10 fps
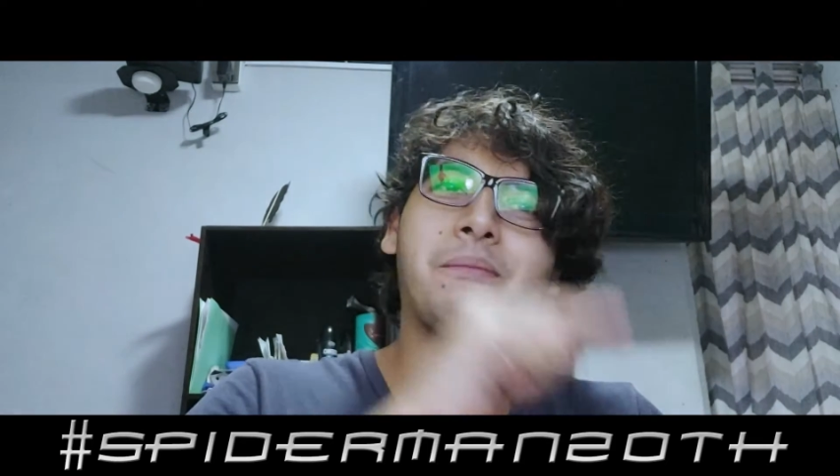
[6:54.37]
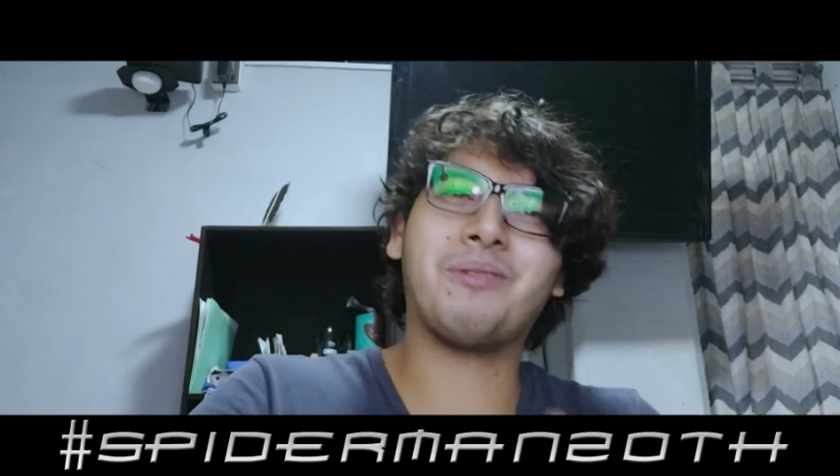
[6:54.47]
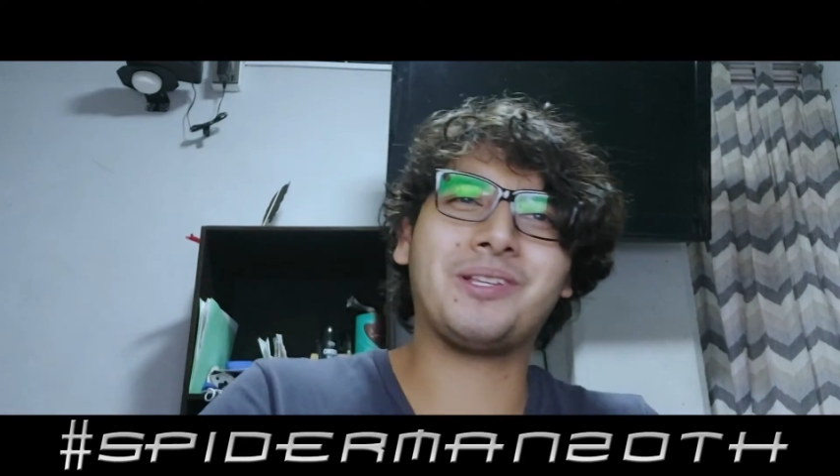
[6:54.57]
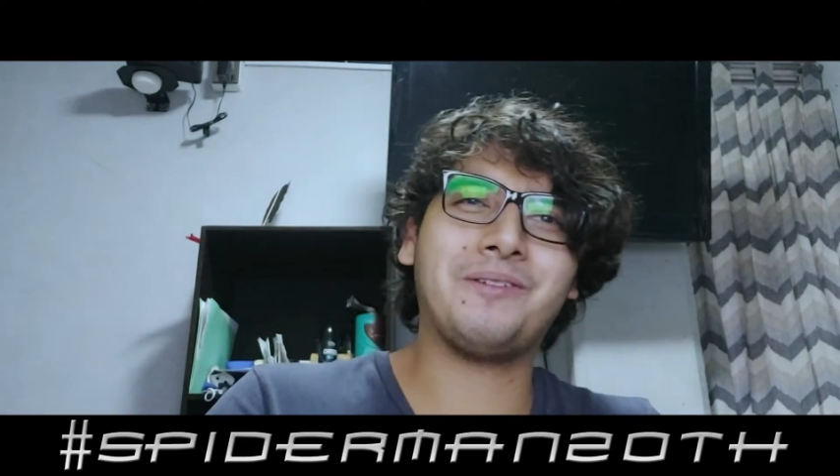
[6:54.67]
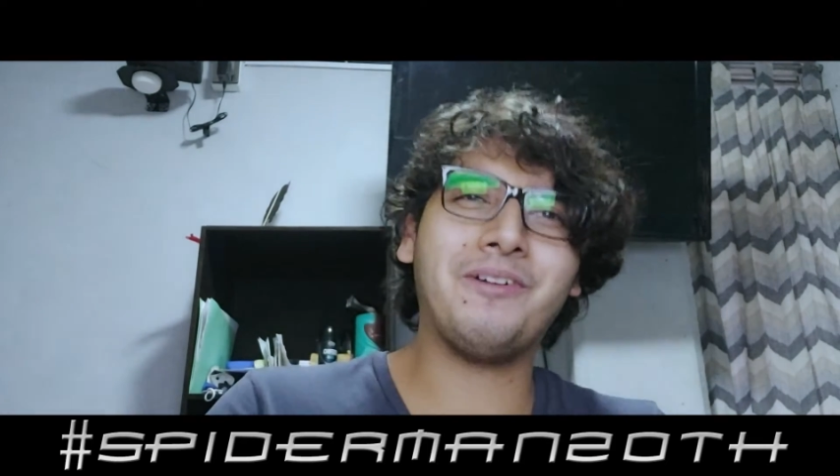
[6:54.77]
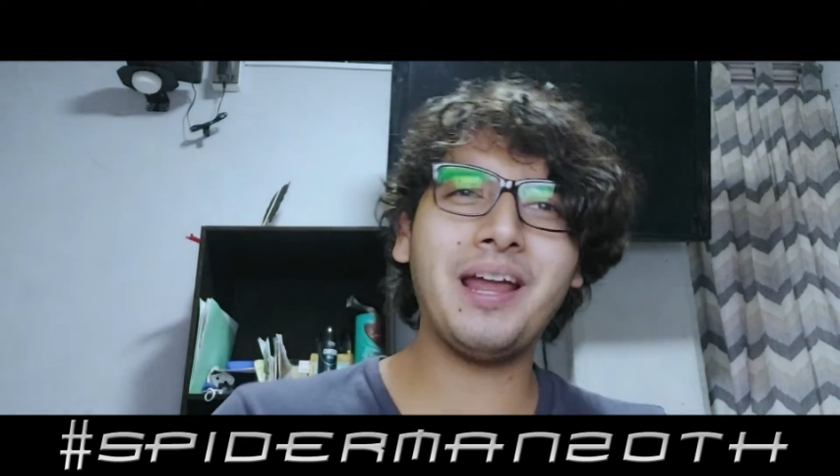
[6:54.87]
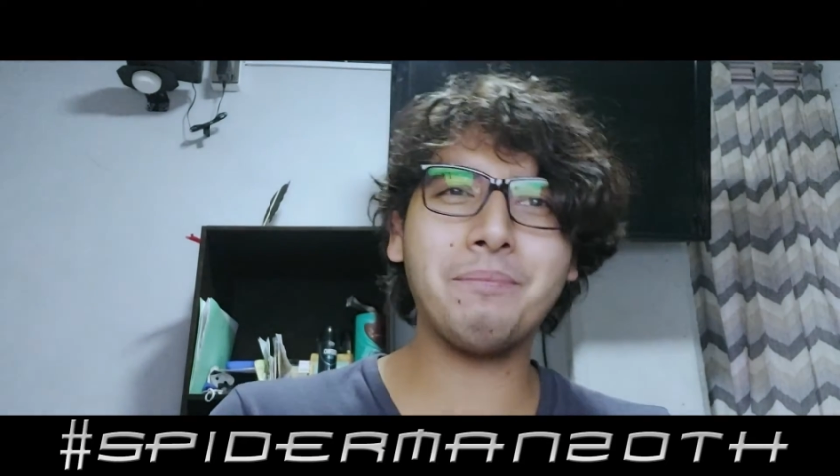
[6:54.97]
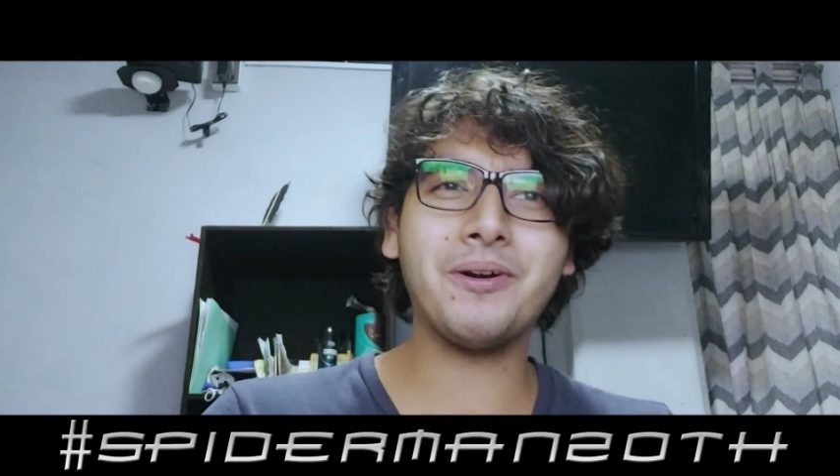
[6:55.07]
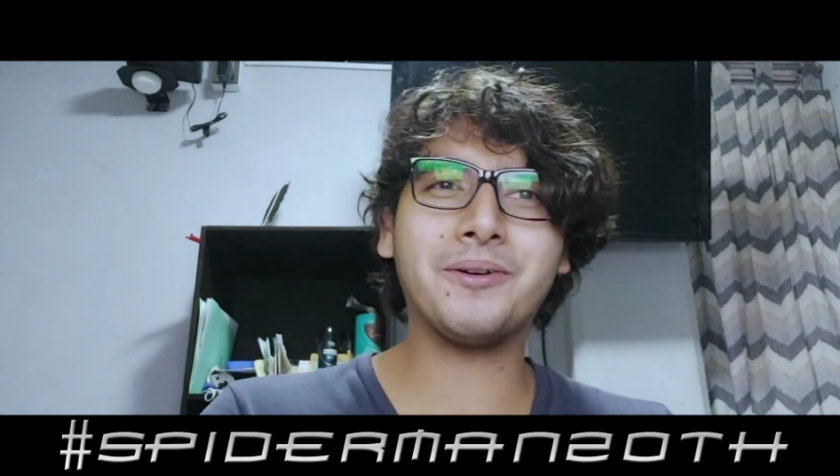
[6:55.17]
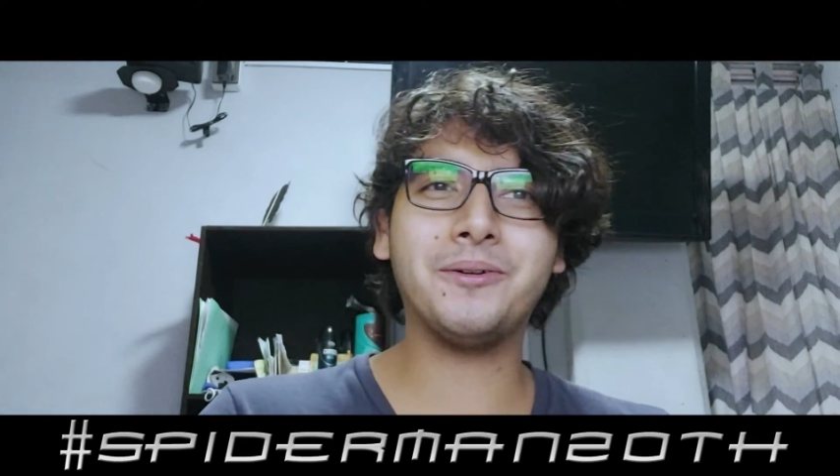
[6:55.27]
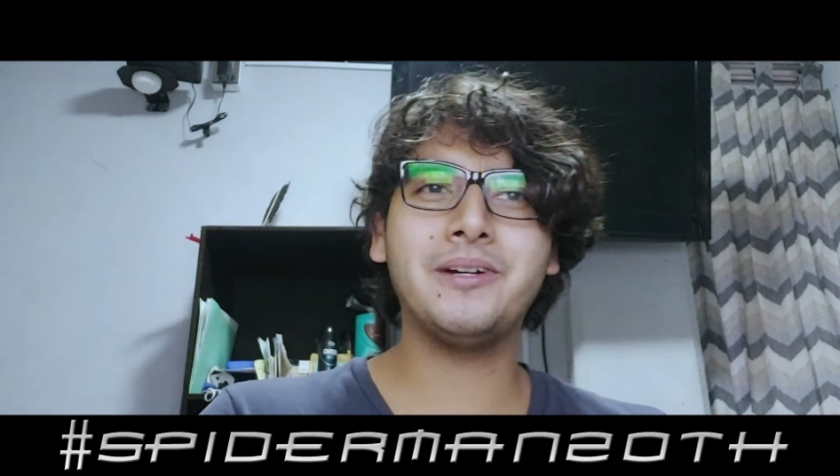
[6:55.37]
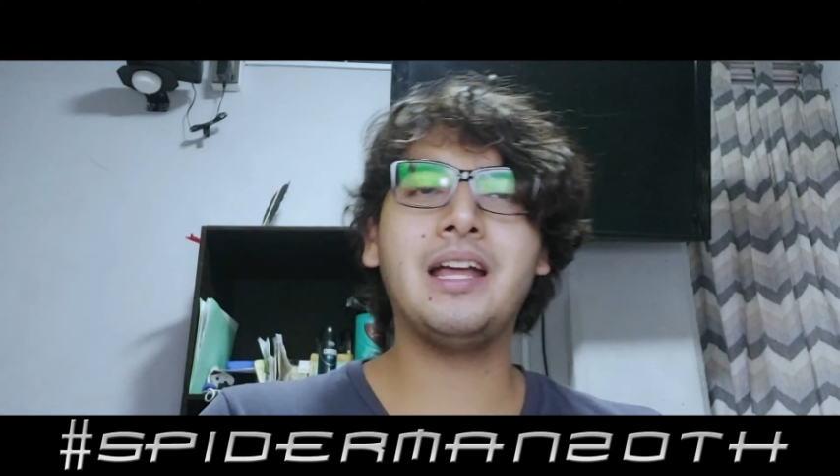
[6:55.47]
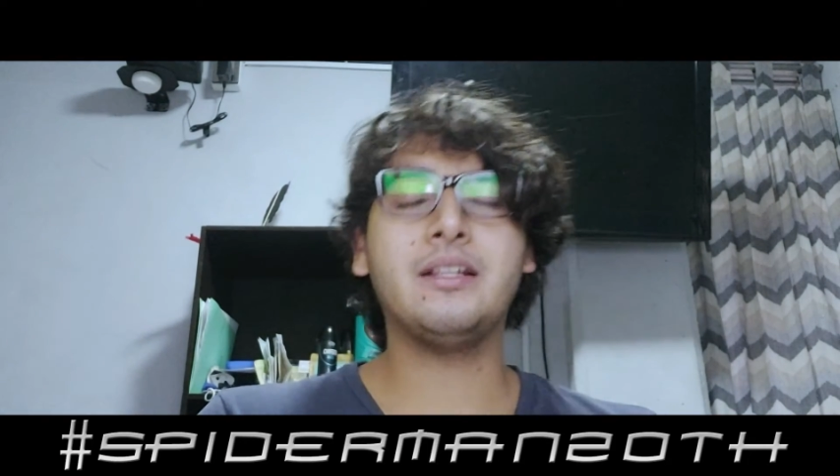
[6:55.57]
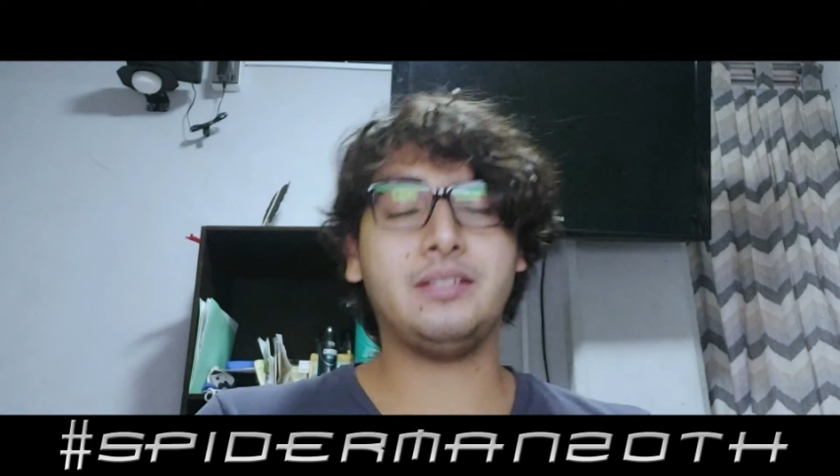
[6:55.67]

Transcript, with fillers: Y por si fuera poco,